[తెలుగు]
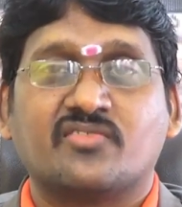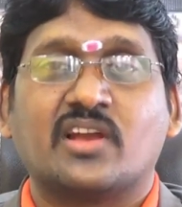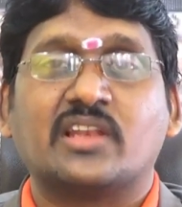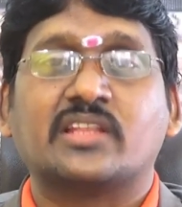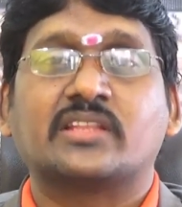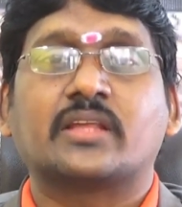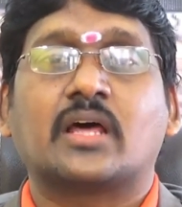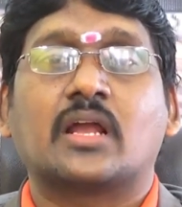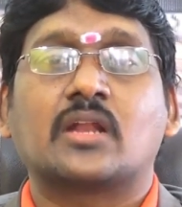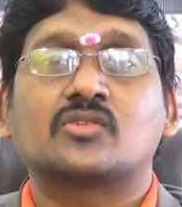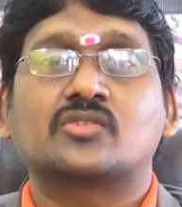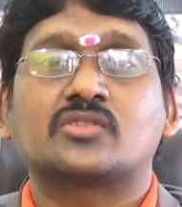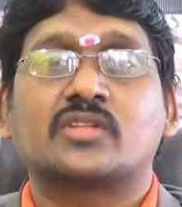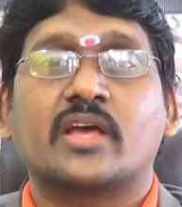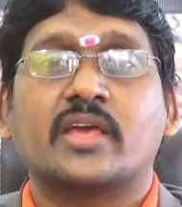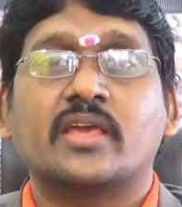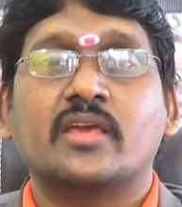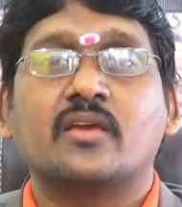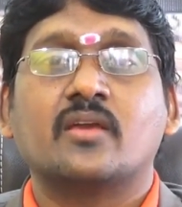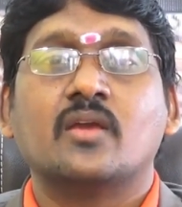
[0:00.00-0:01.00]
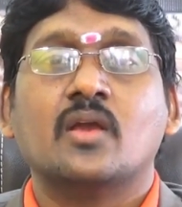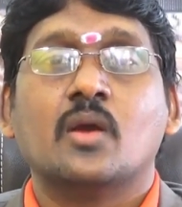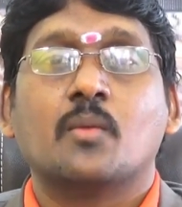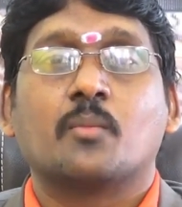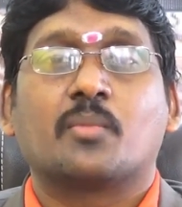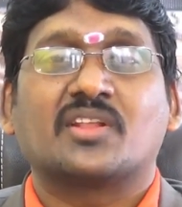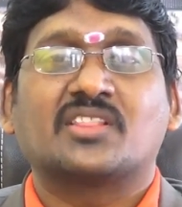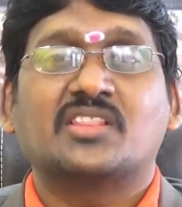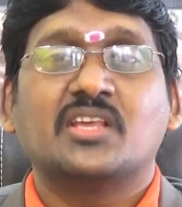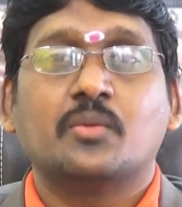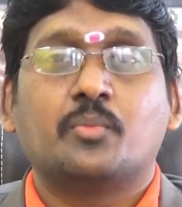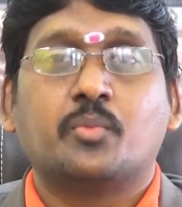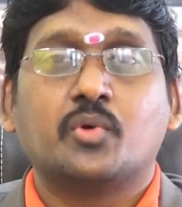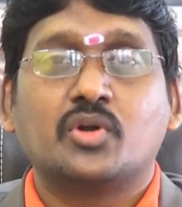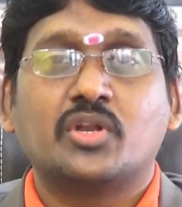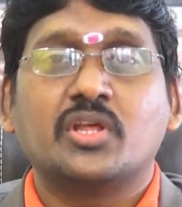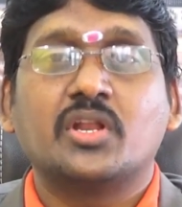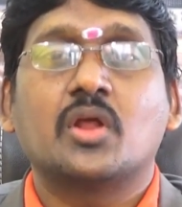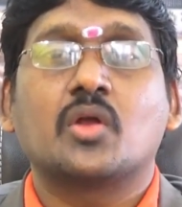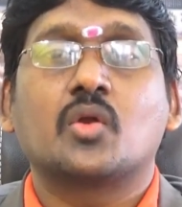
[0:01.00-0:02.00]
ఫలితాలు వస్తాయి ప్రతి
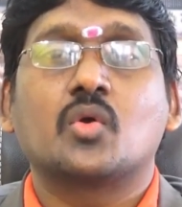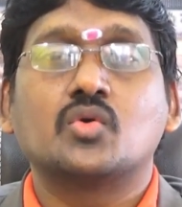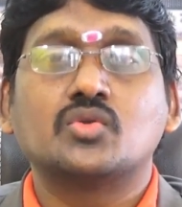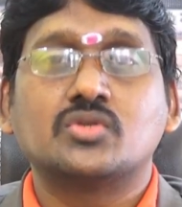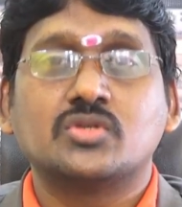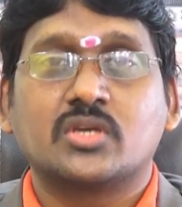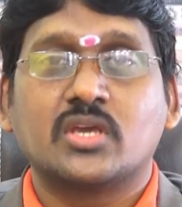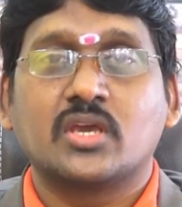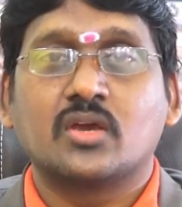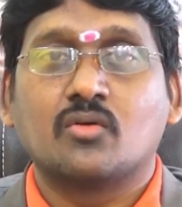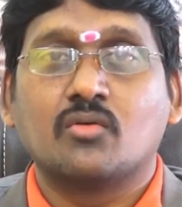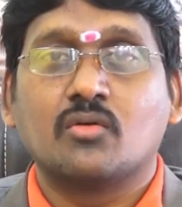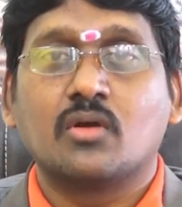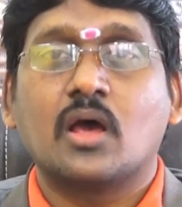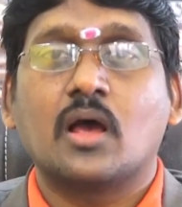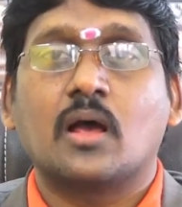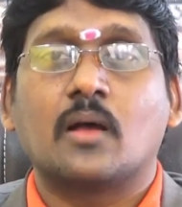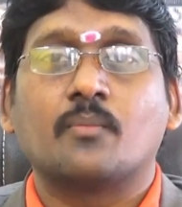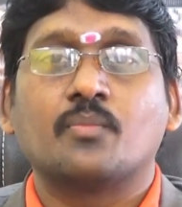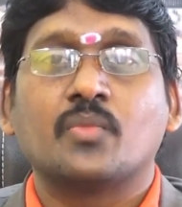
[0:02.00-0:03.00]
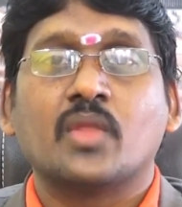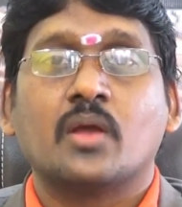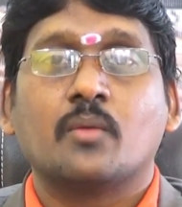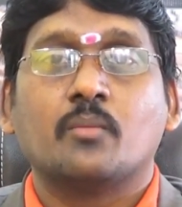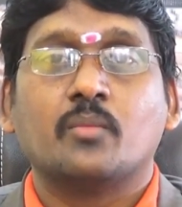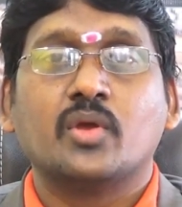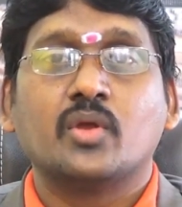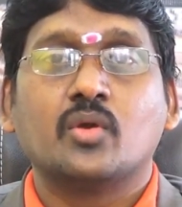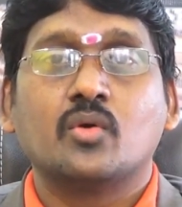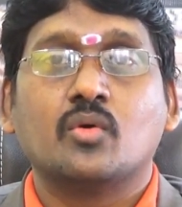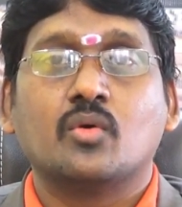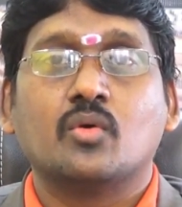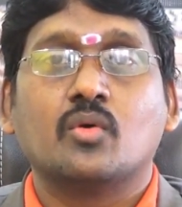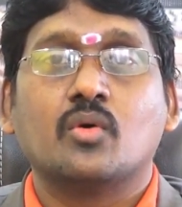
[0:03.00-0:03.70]
పుట్టినరోజుకి కూడా మీరు